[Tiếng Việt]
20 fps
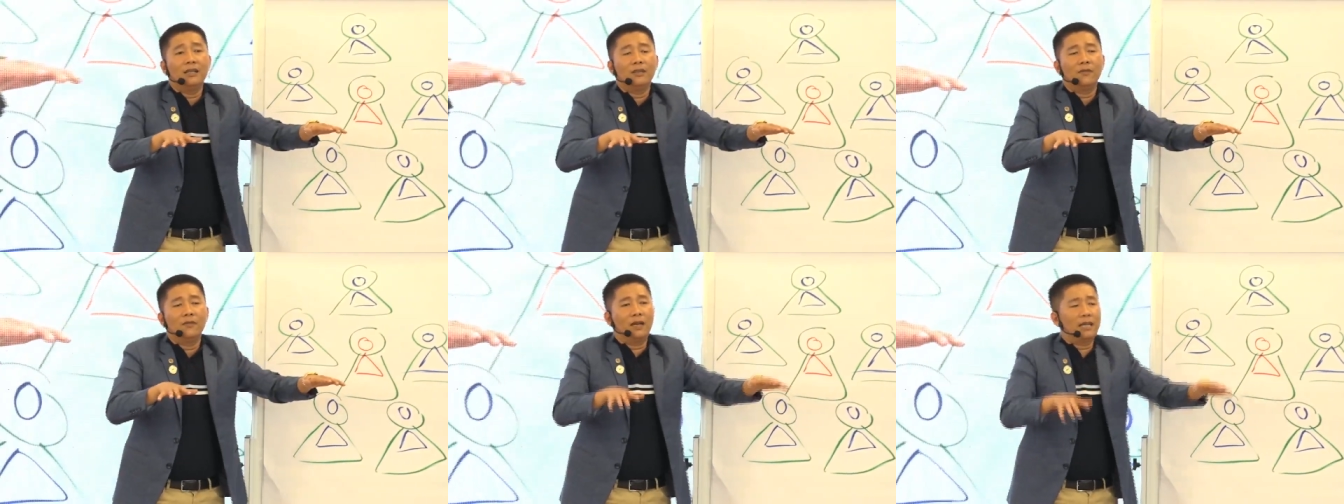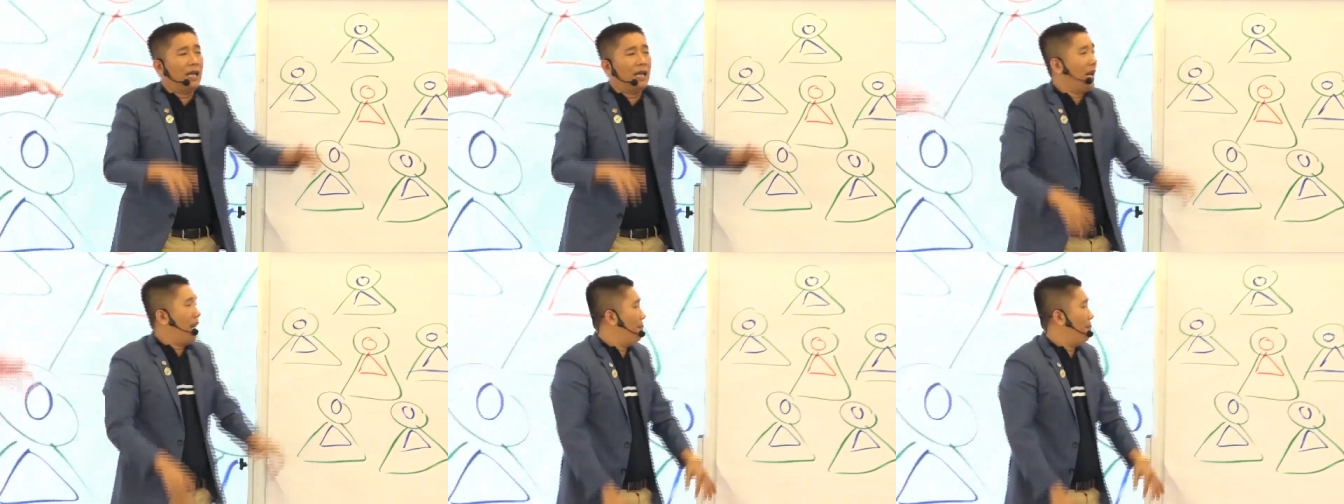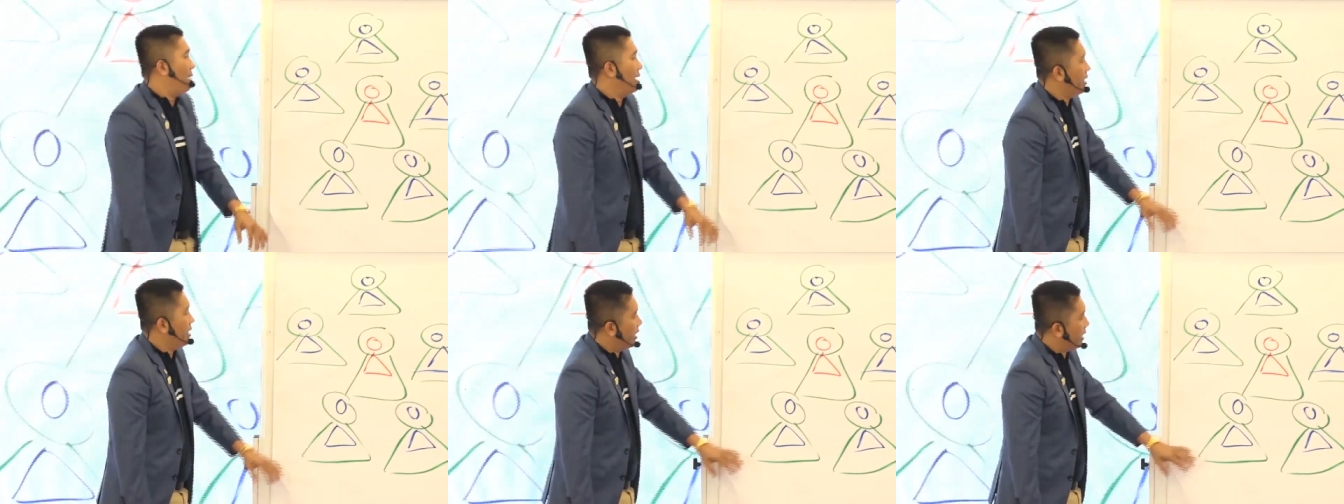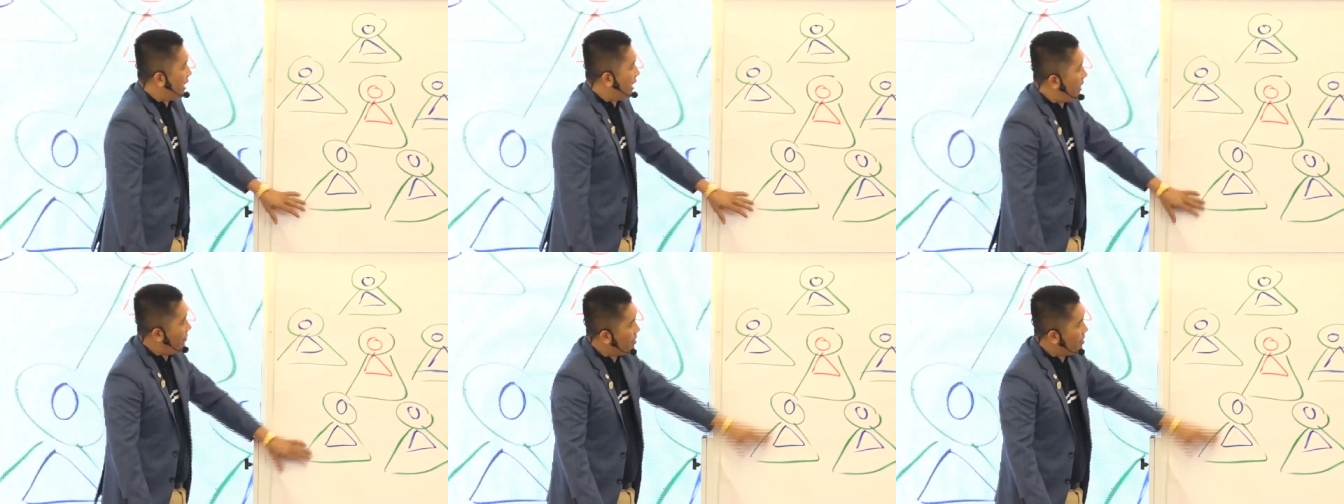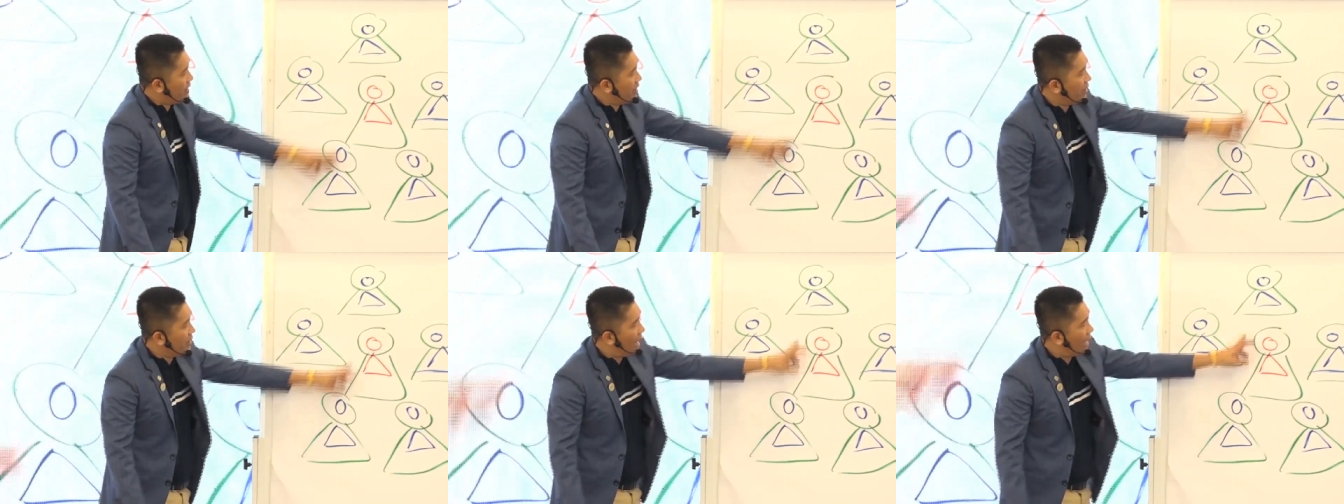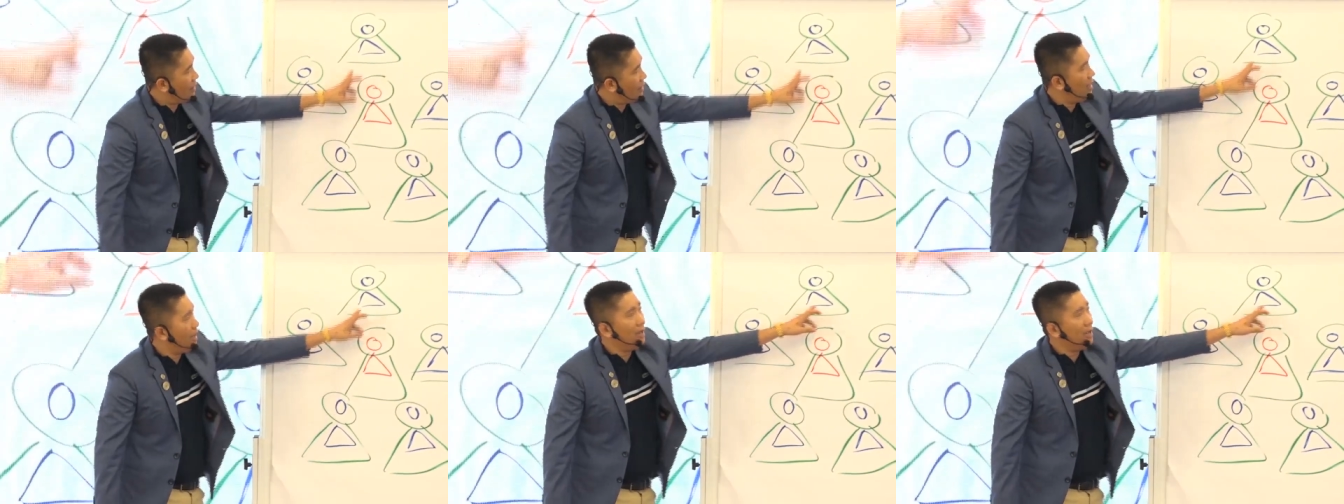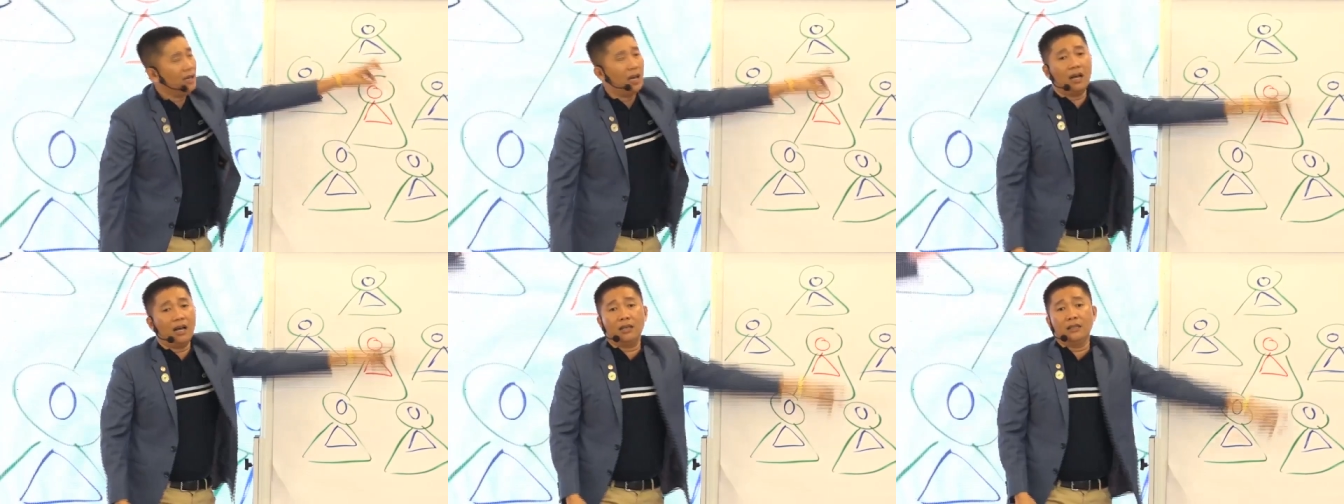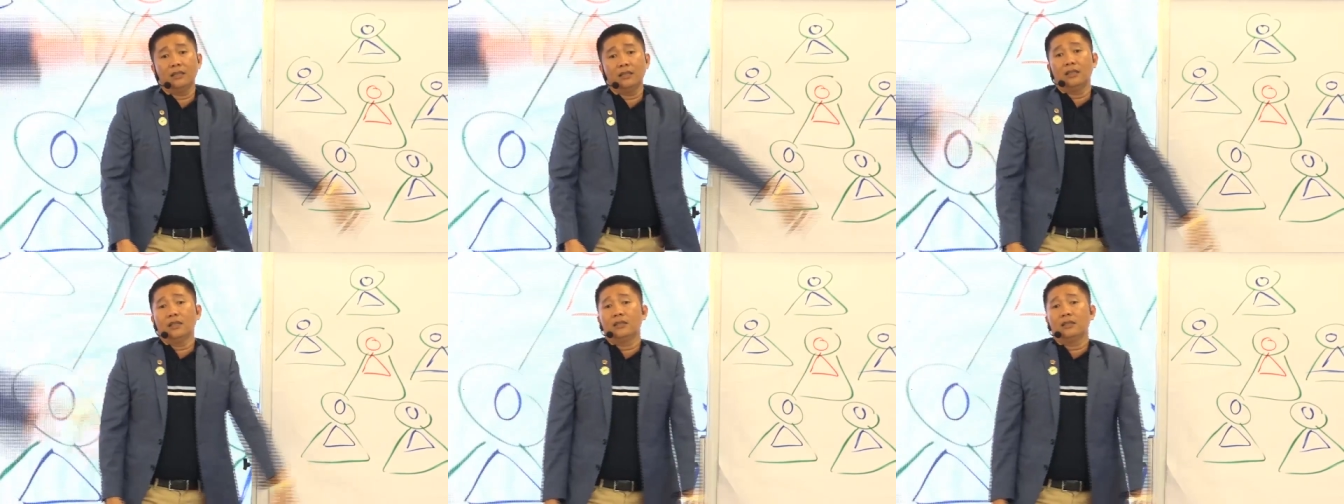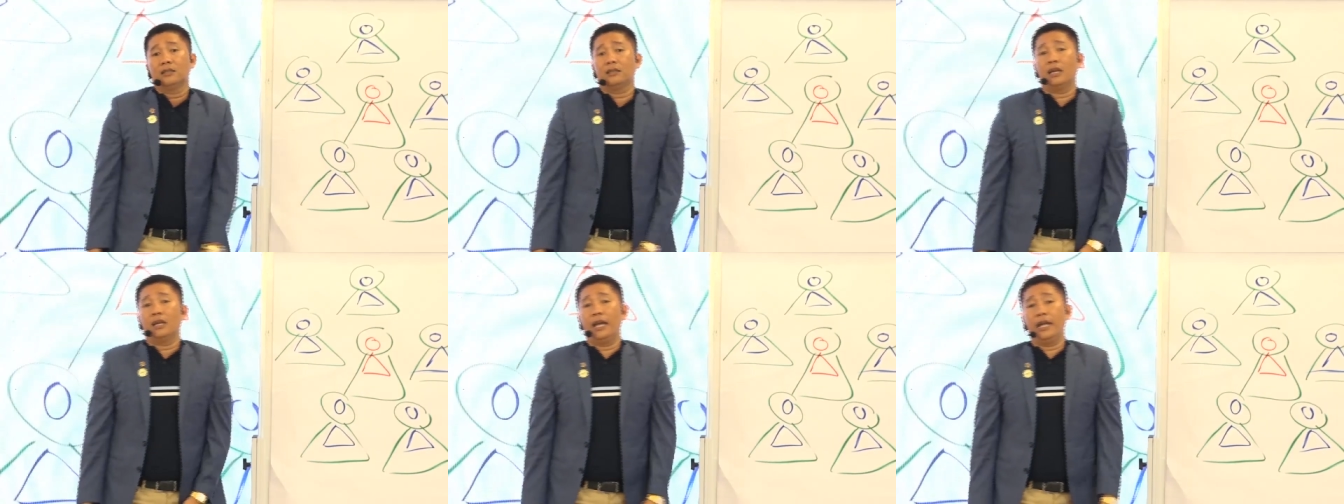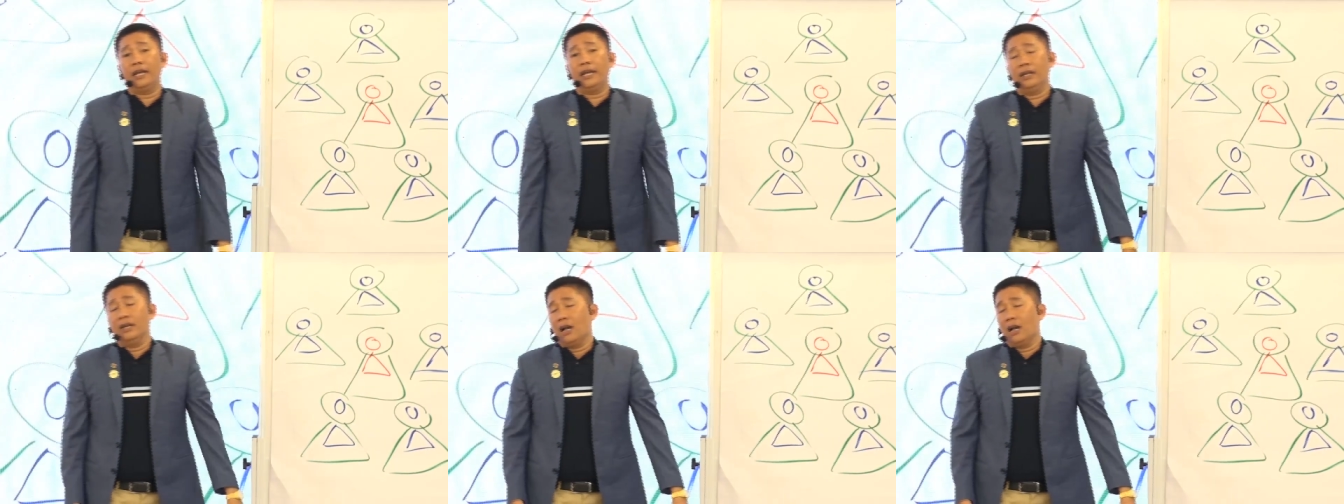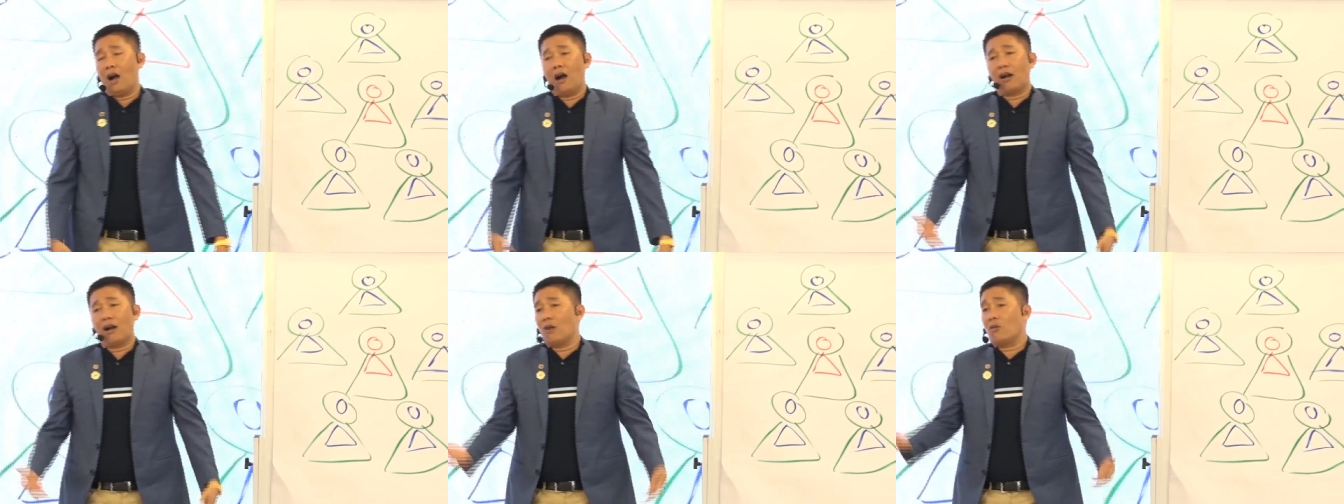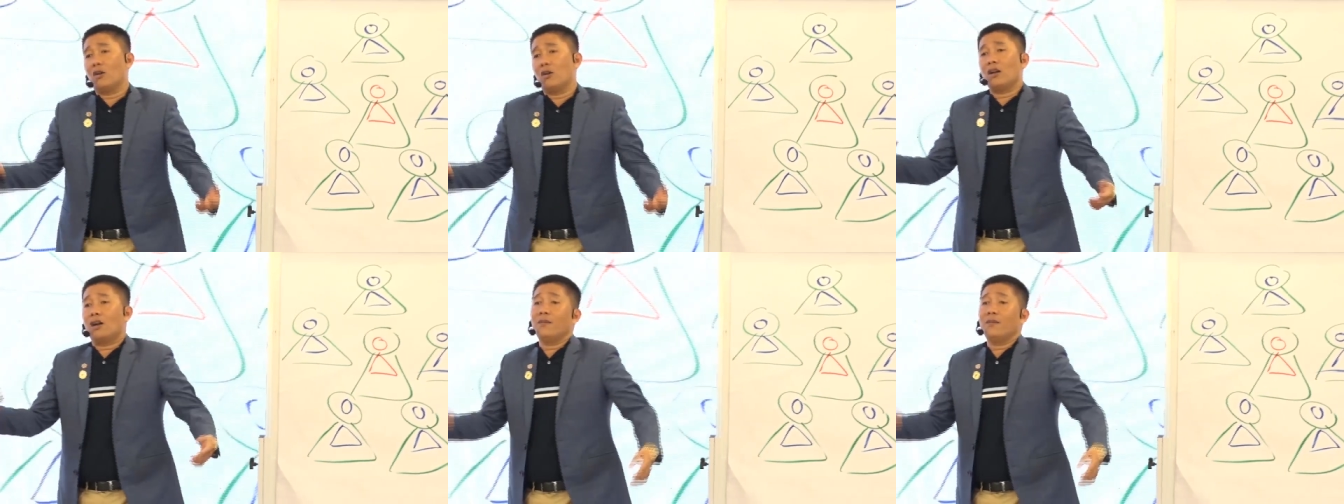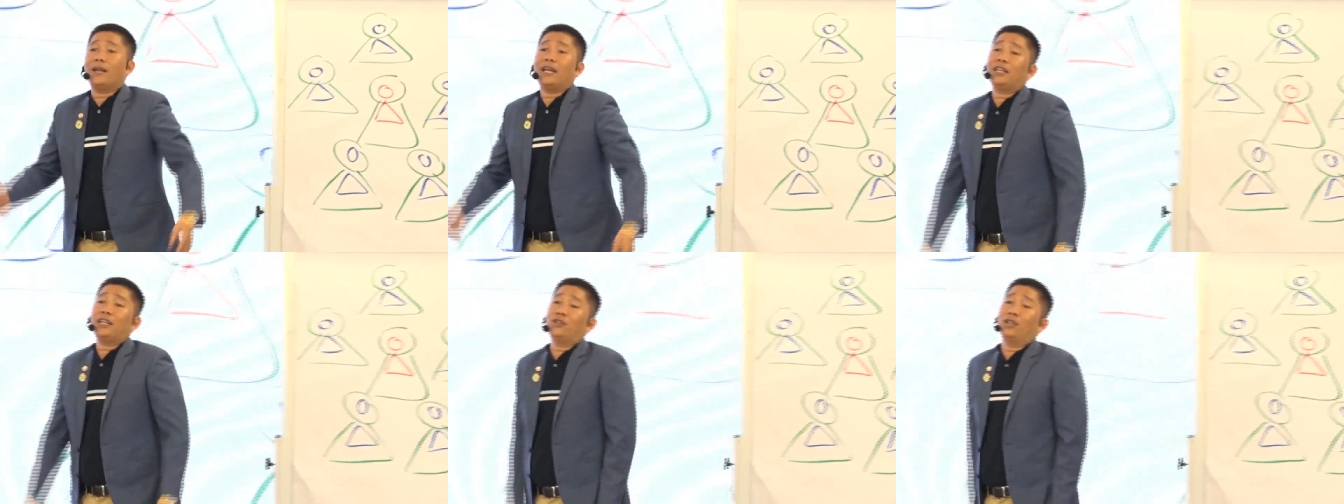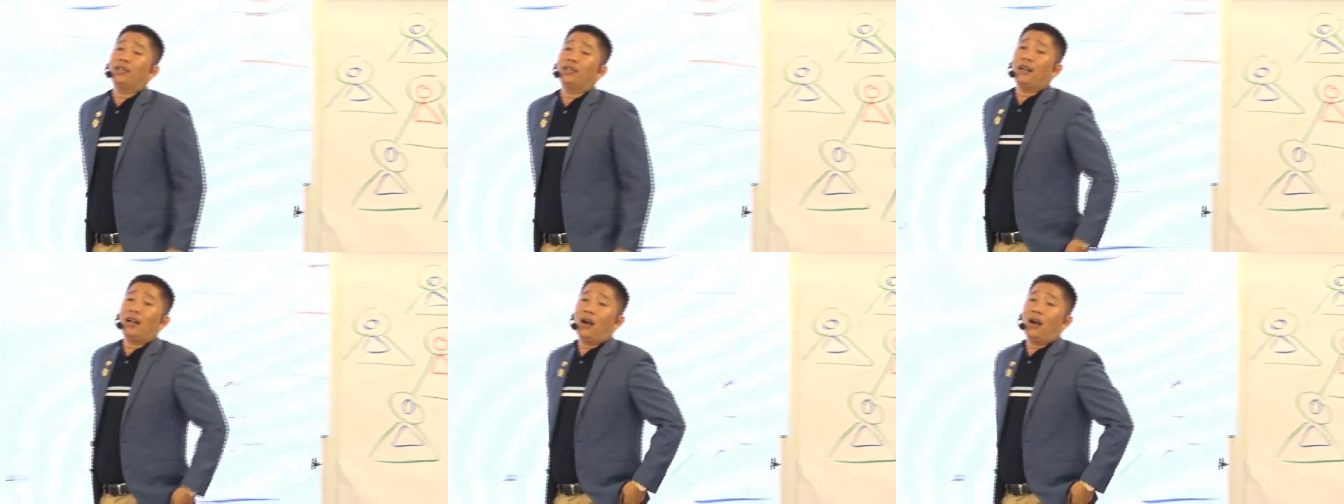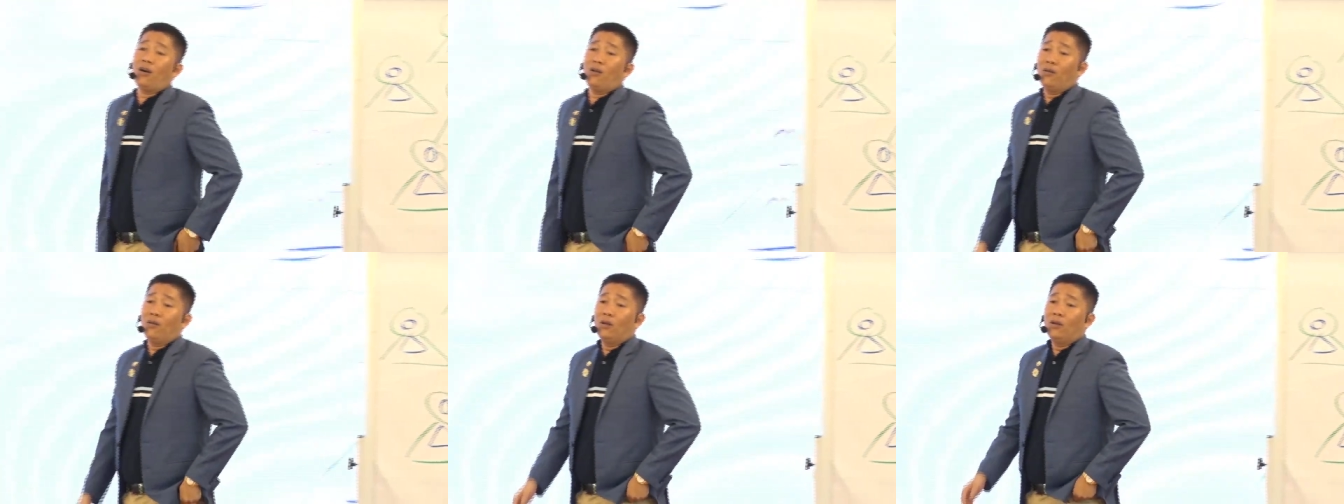Và thế là mình đi kiếm những người anh lớn hơn Thì họ đâu có nói mấy cái chuyện đó đâu